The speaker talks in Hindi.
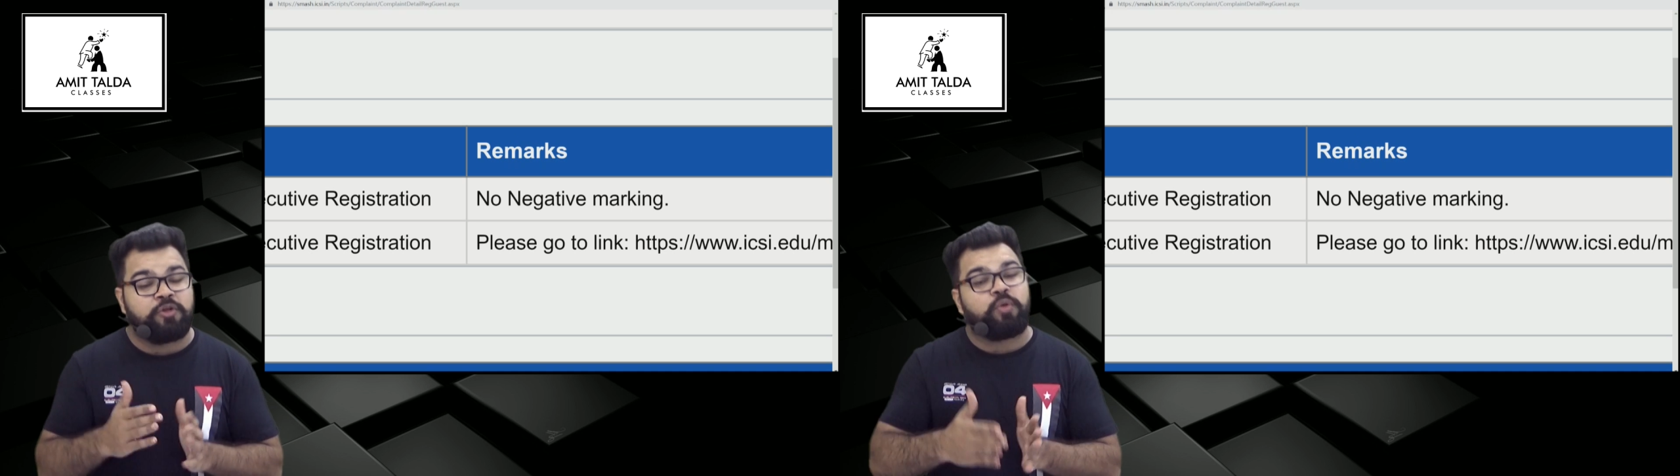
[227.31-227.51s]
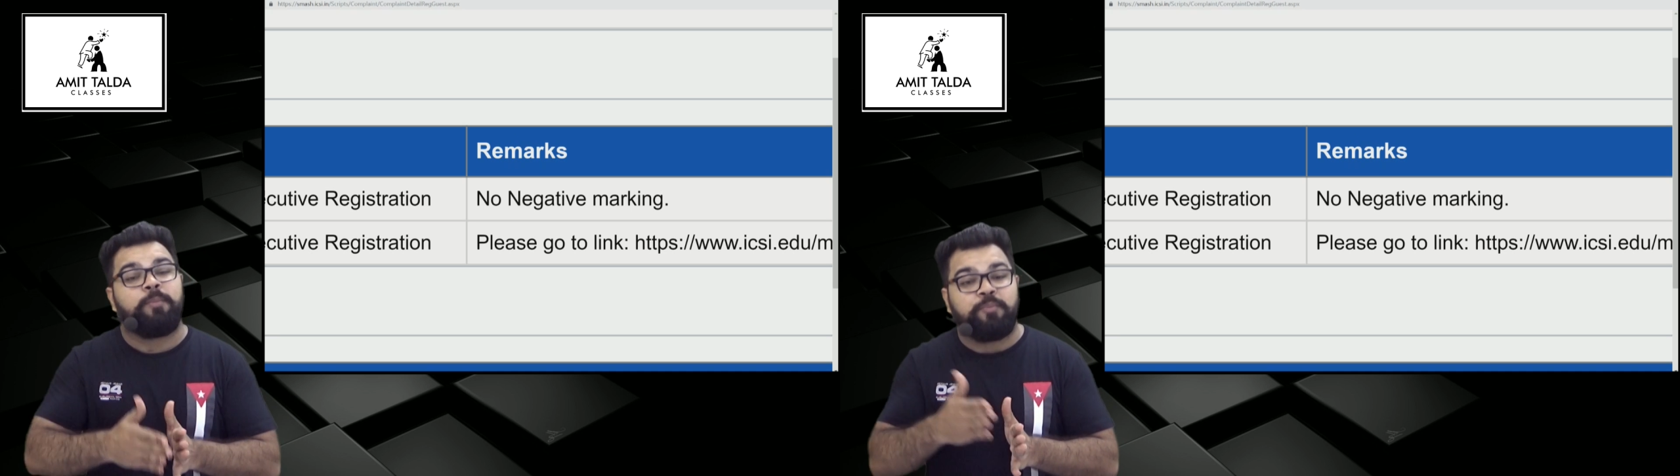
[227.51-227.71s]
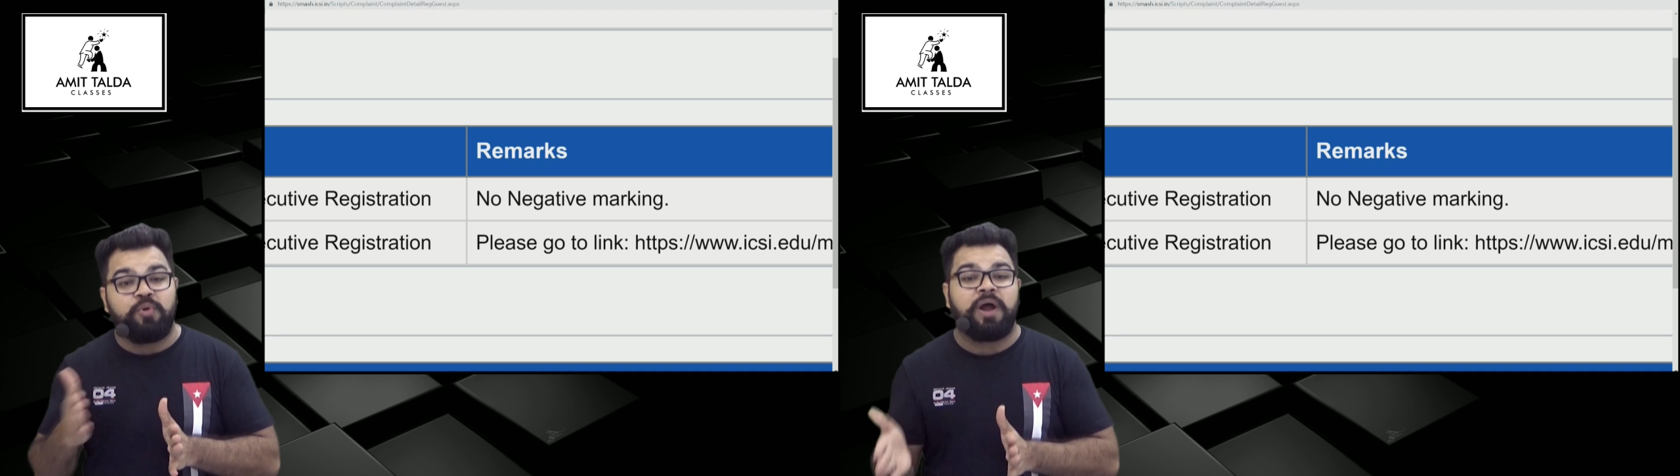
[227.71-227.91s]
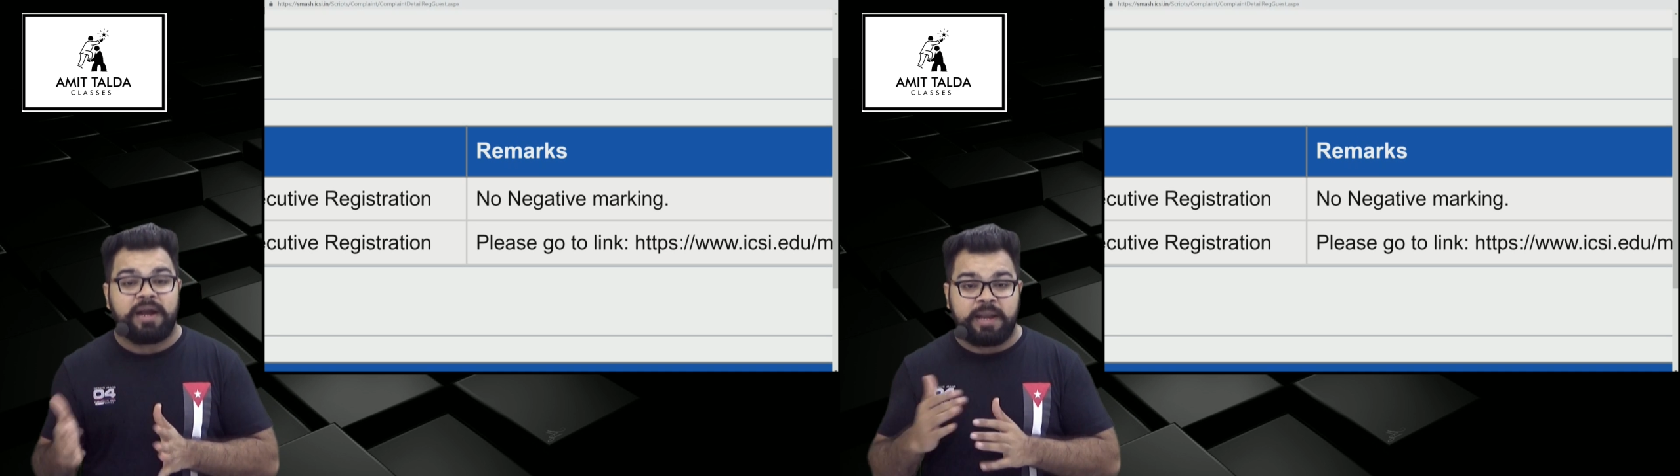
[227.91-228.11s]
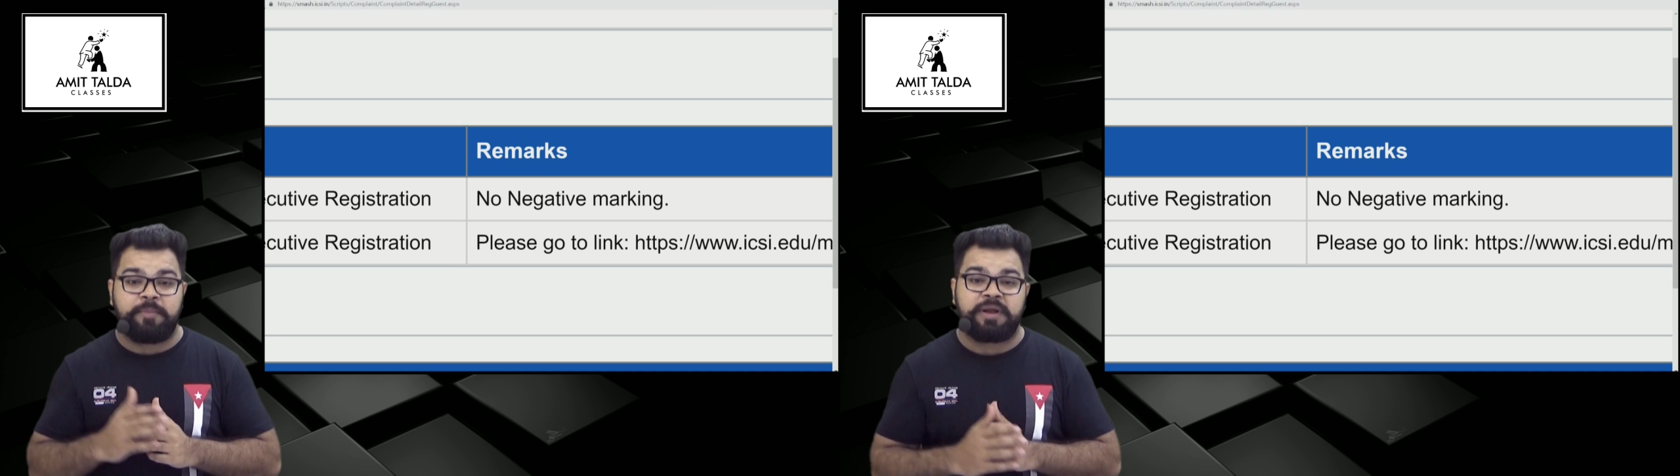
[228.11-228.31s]
तो आप पूरा
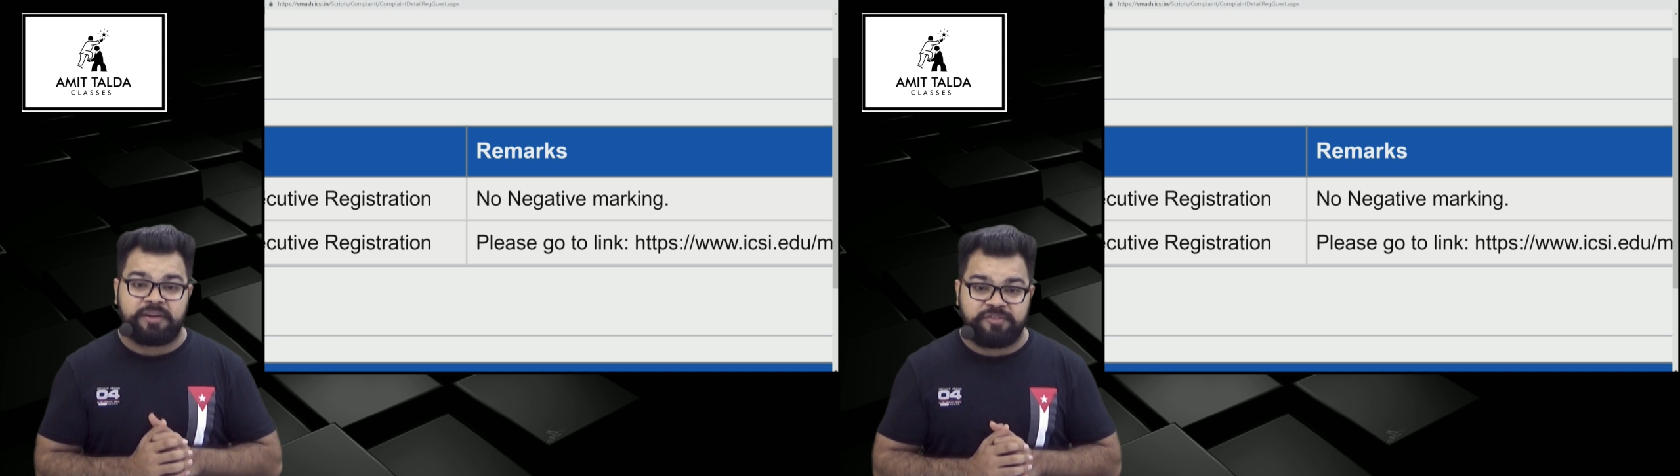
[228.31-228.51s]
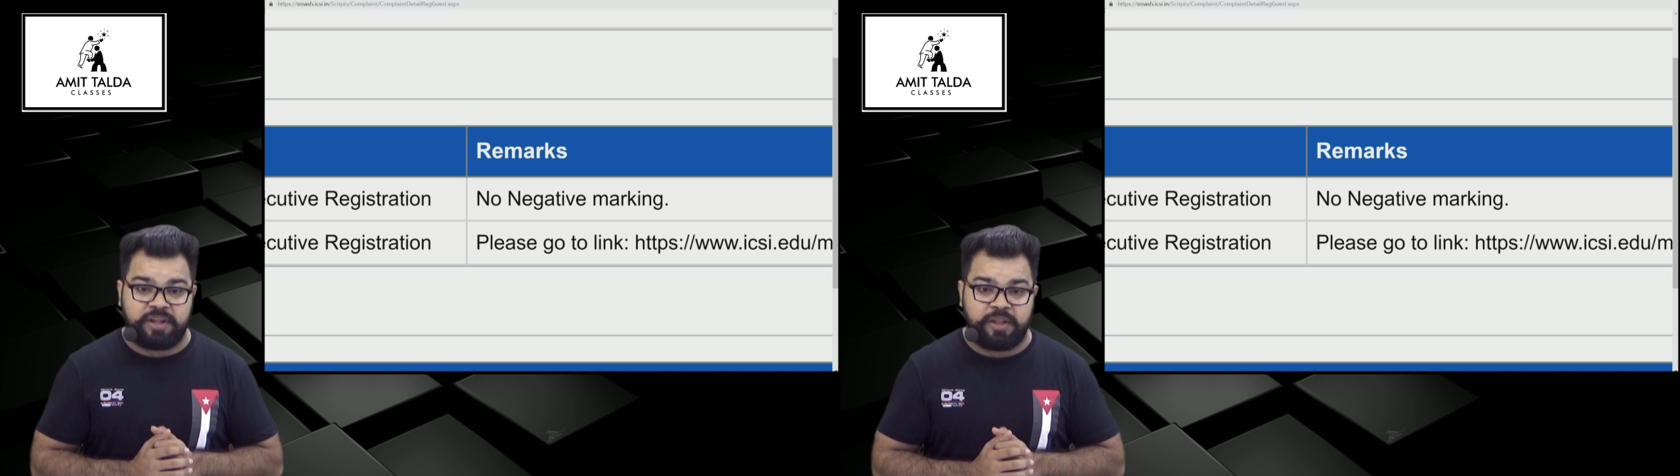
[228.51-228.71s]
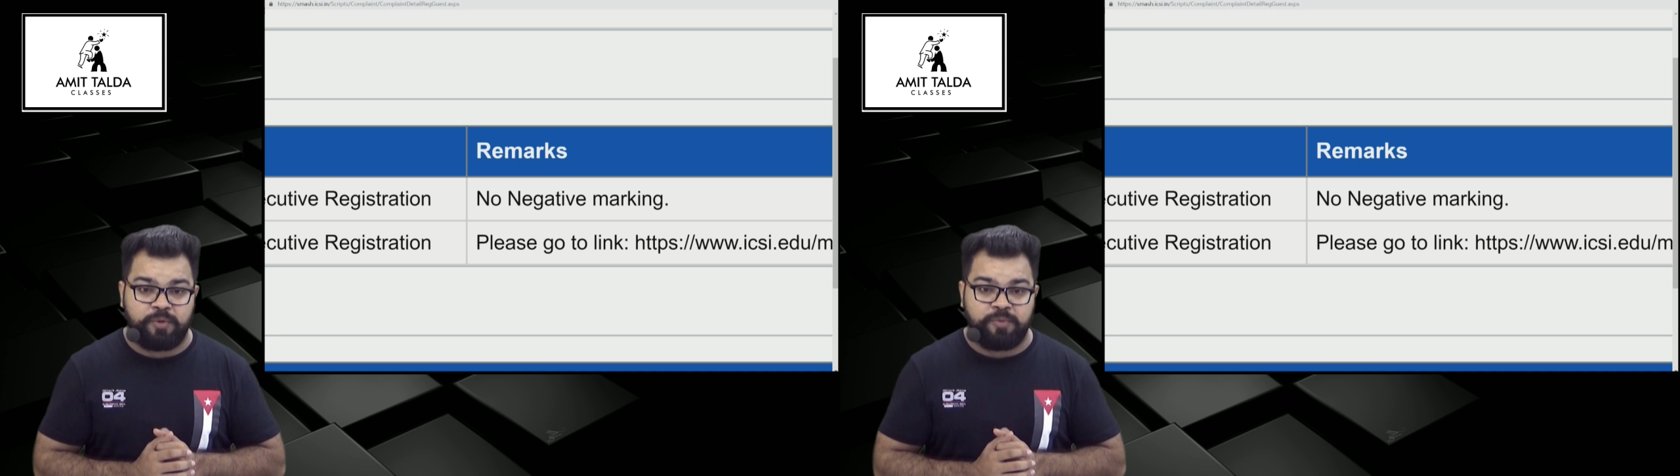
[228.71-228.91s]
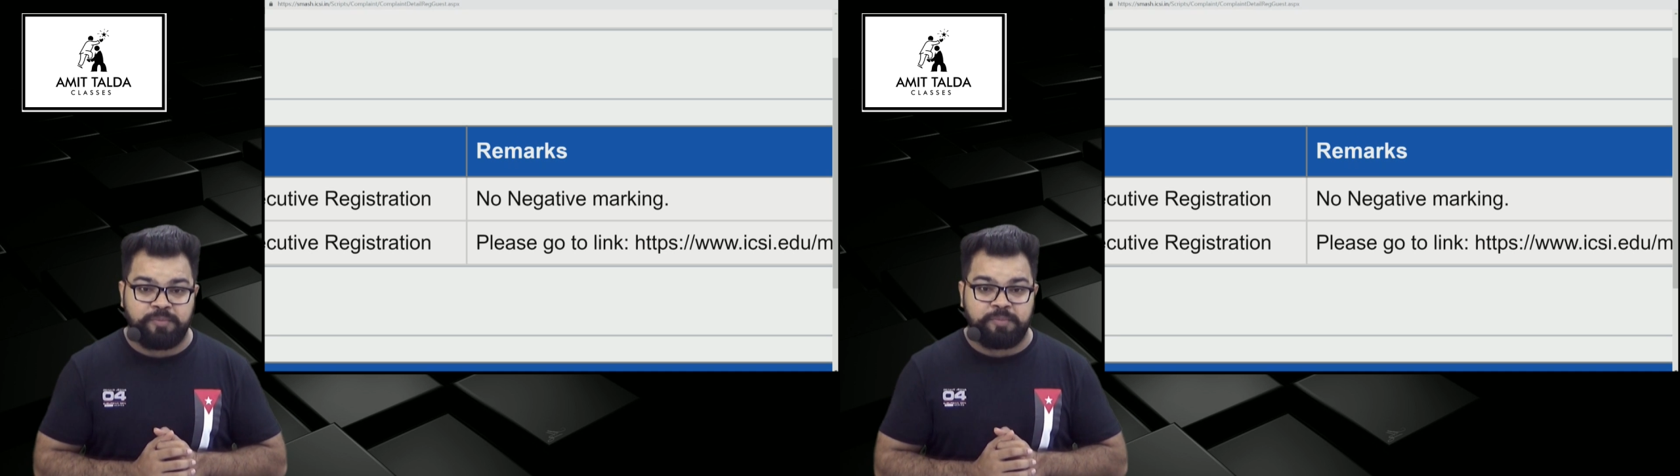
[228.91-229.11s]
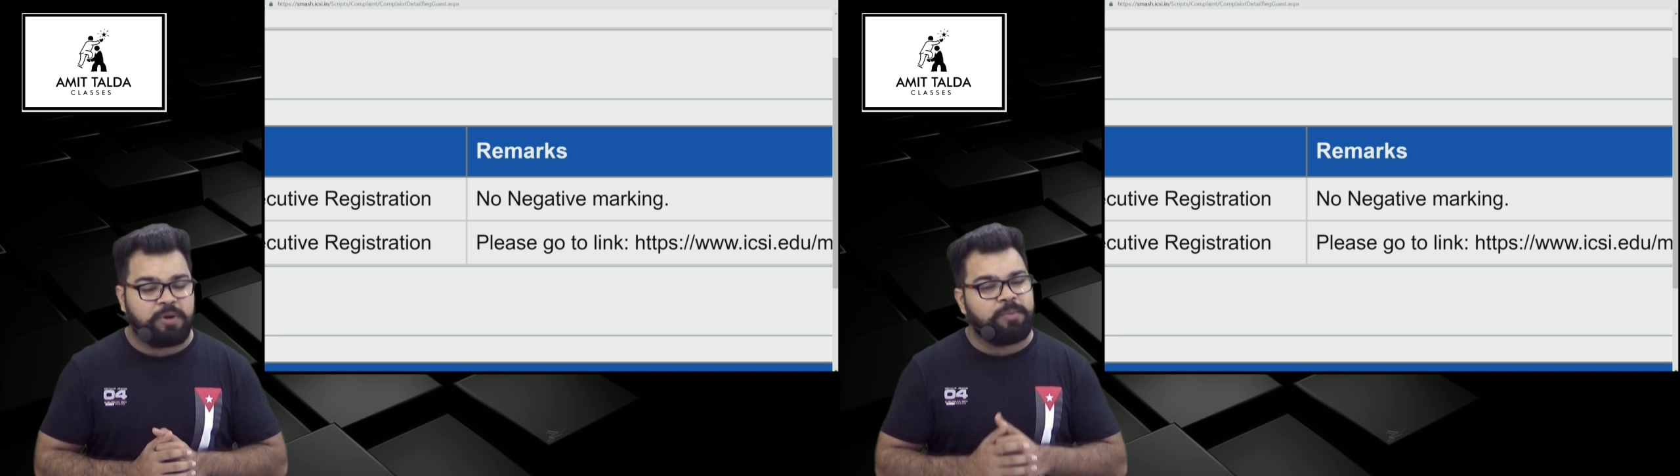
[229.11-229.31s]
अटैम्प्ट कर सकते हो
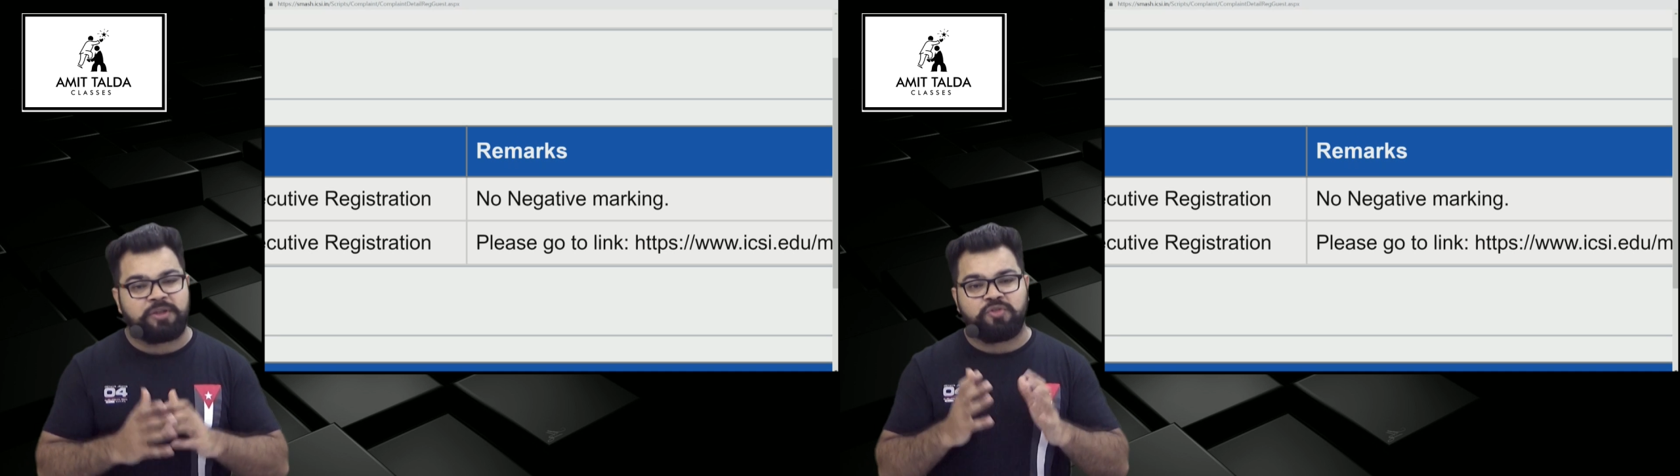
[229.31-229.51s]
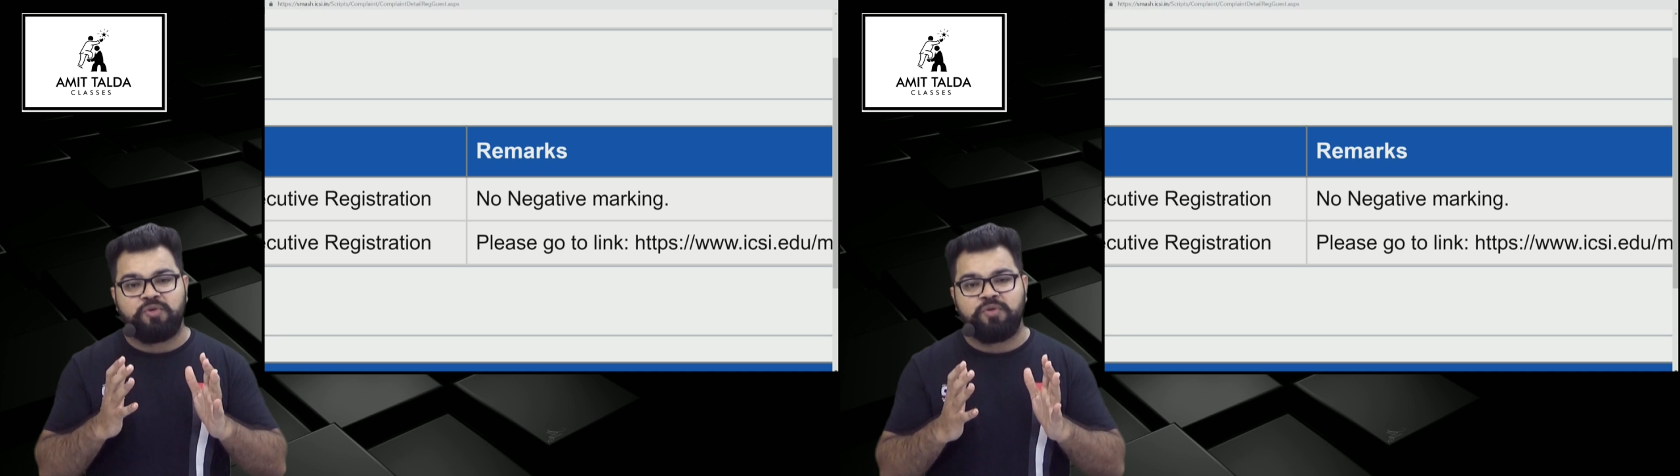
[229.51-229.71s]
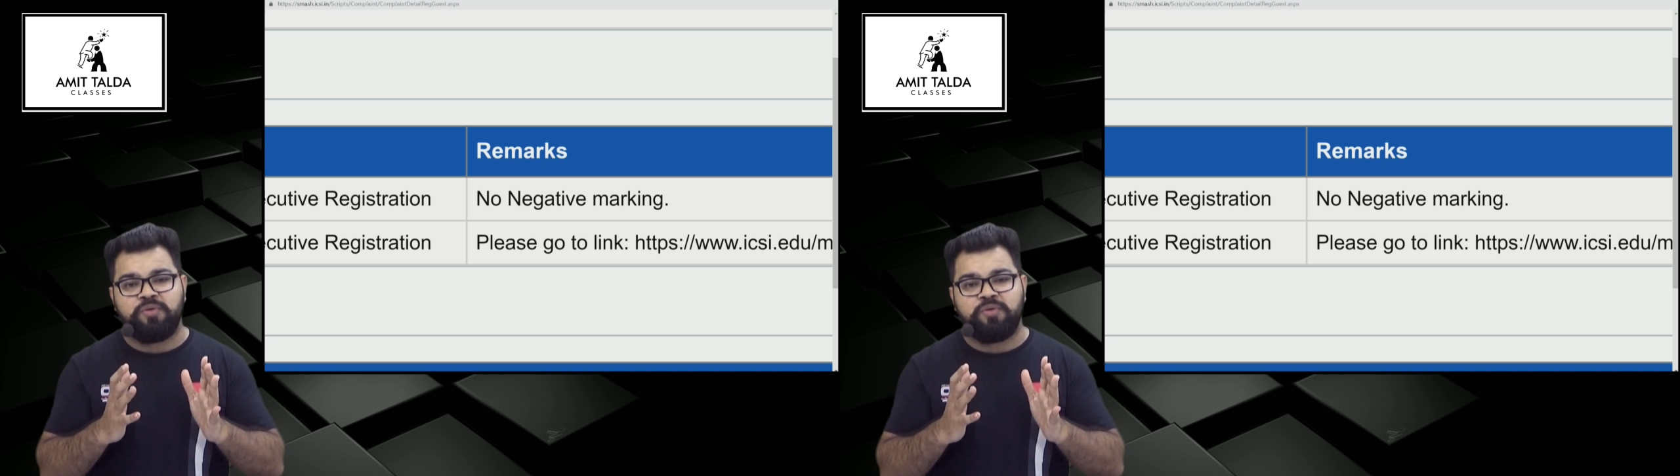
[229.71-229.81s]
बराबर तो